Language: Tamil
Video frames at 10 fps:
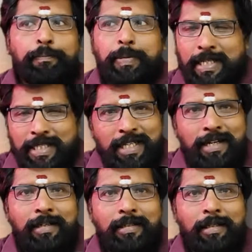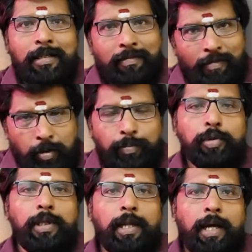பிரச்சனைன்னு
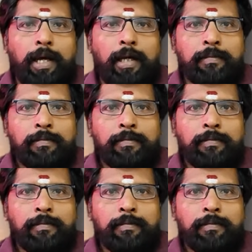வரும்போதெல்லாம்